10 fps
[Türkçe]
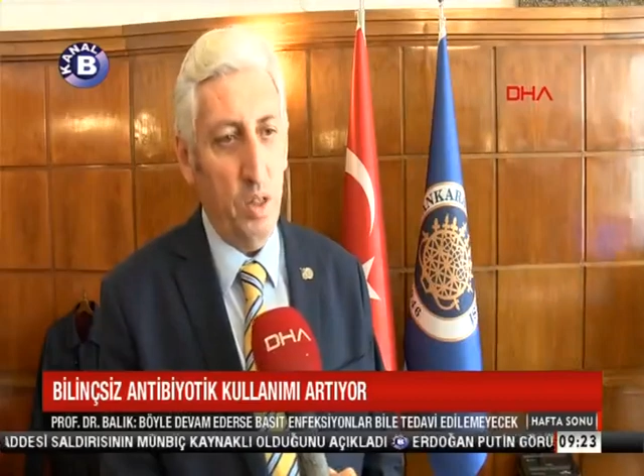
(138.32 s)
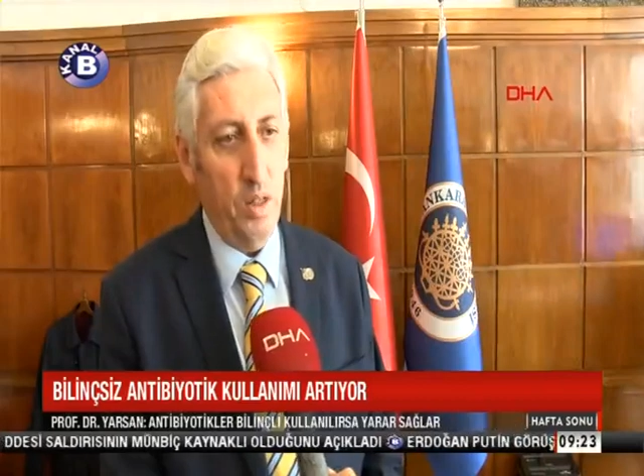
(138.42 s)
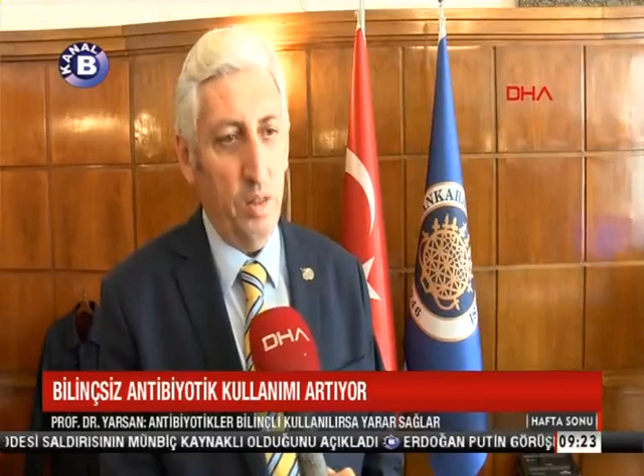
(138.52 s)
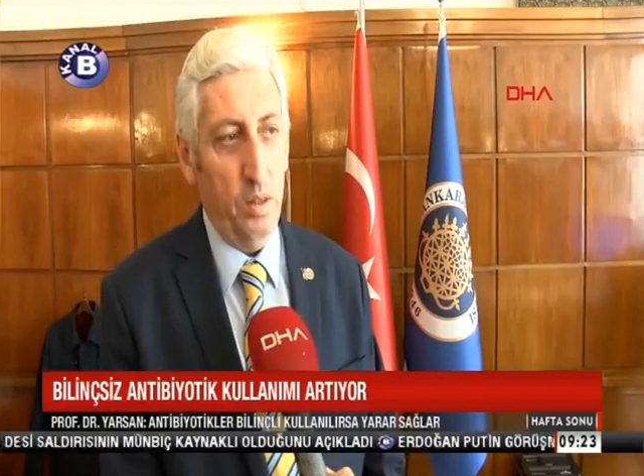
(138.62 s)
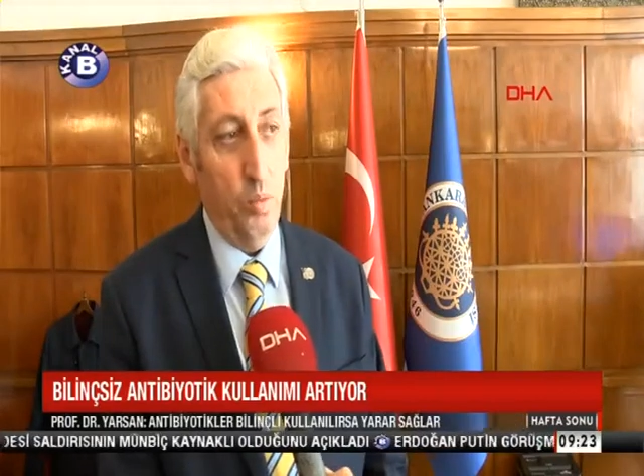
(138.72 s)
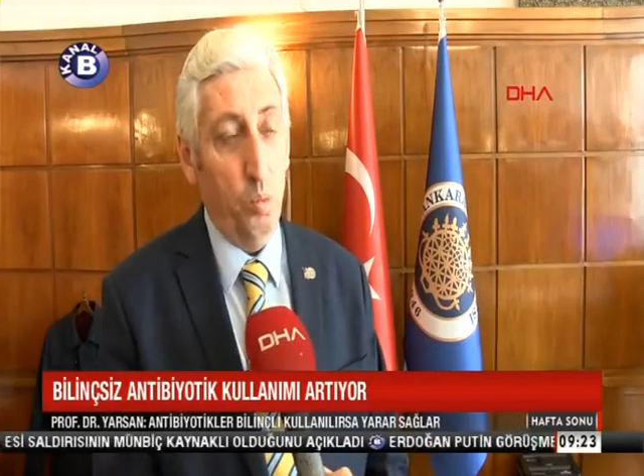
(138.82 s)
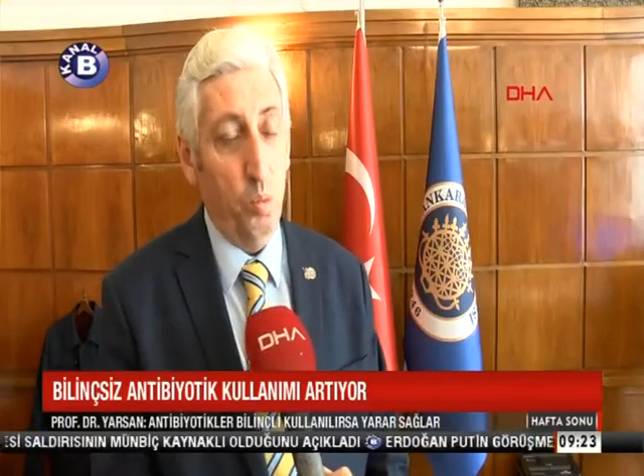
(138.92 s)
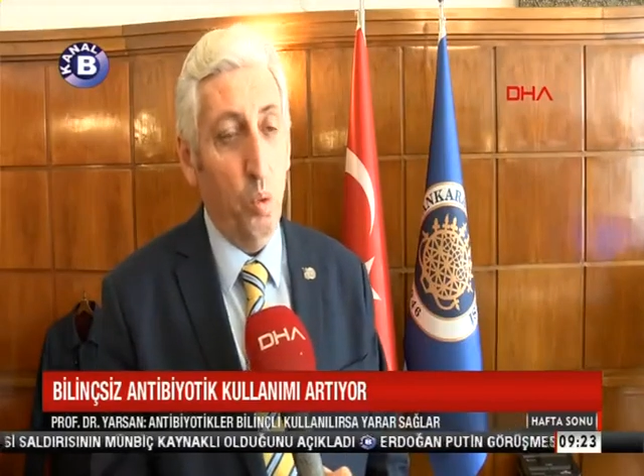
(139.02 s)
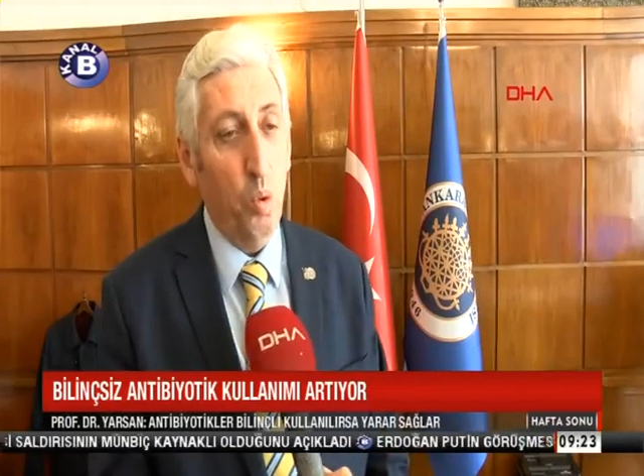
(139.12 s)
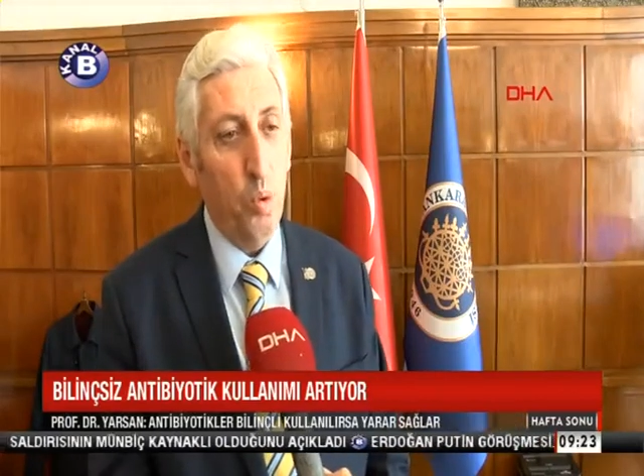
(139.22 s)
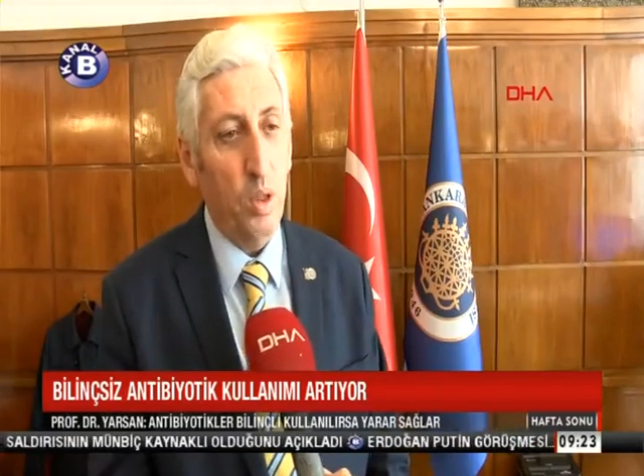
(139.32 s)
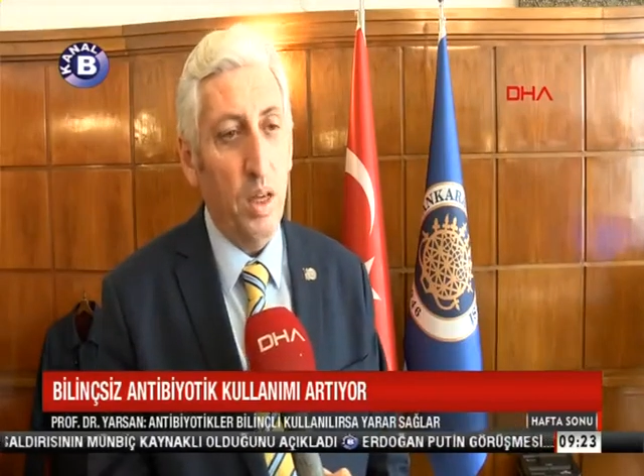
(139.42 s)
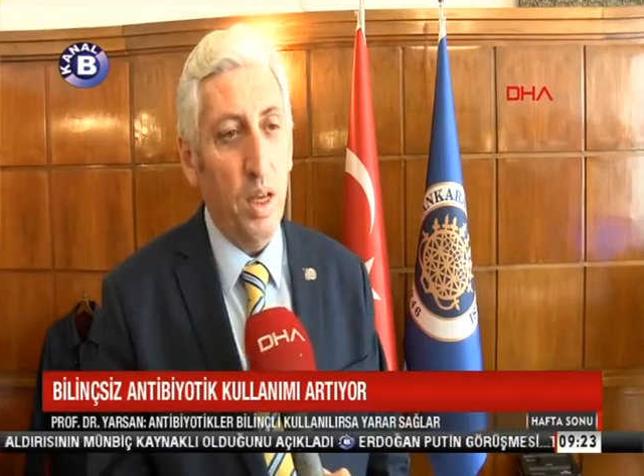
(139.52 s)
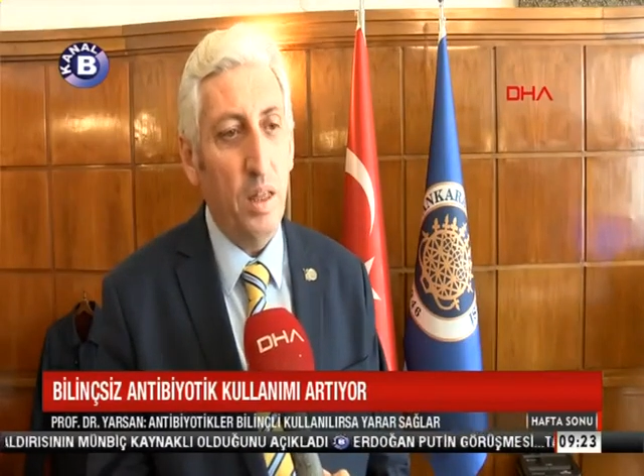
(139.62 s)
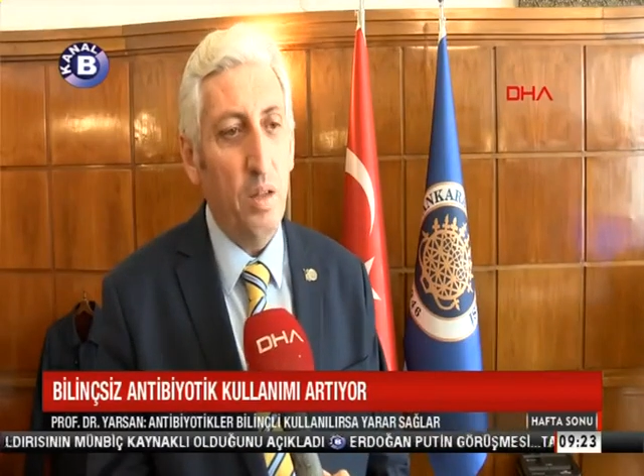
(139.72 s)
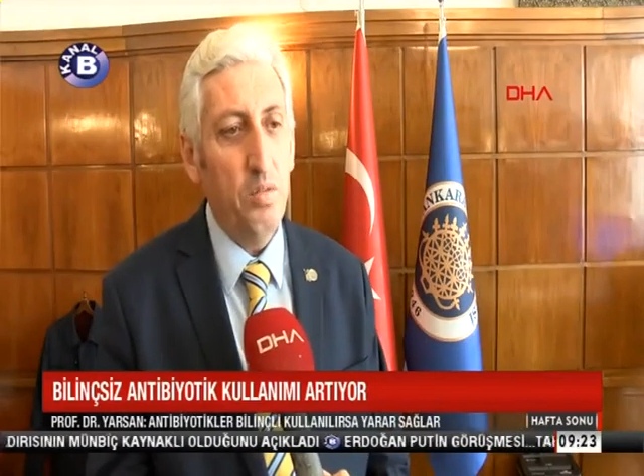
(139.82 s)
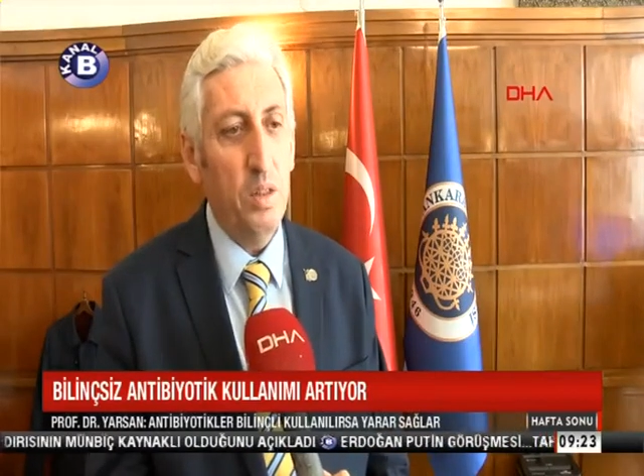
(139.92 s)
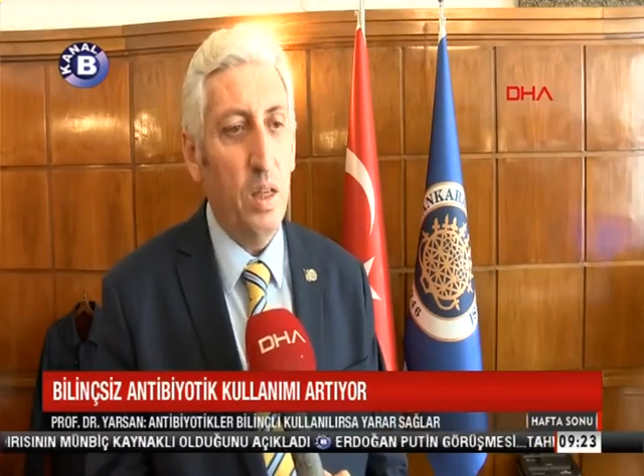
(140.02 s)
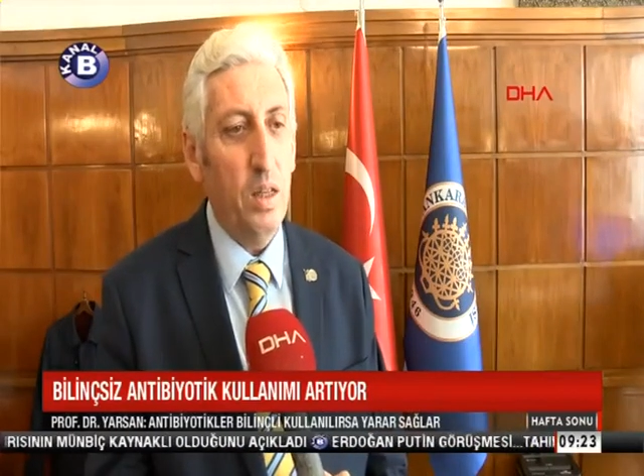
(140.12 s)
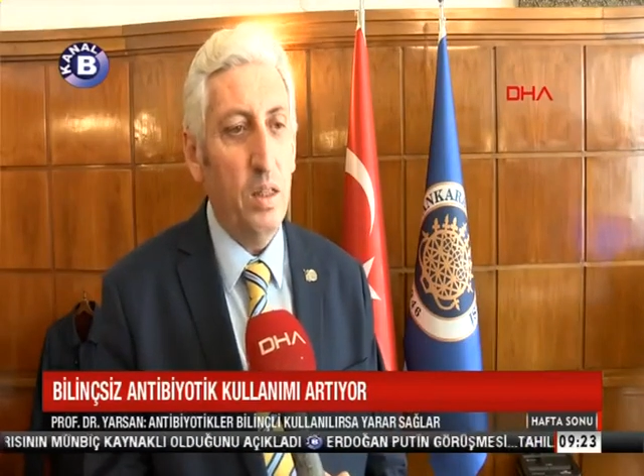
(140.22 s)
Üniversitesi Veteriner
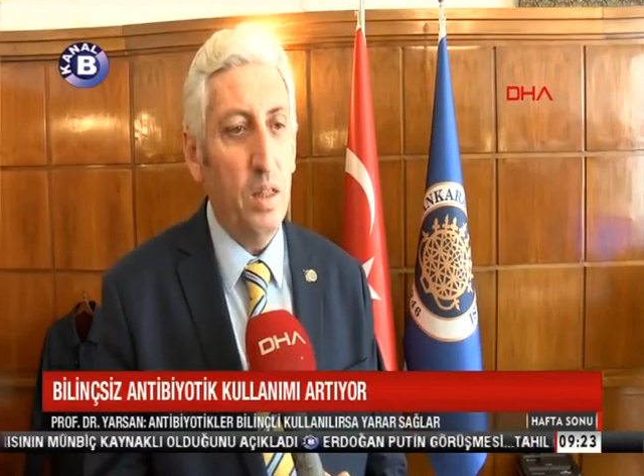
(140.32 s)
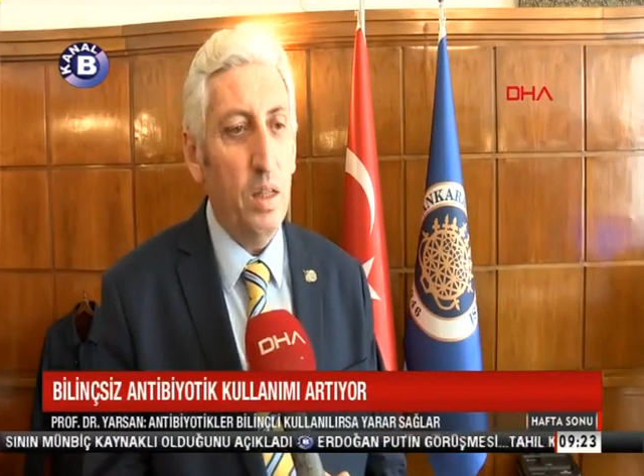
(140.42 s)
Fakültesi Dekanı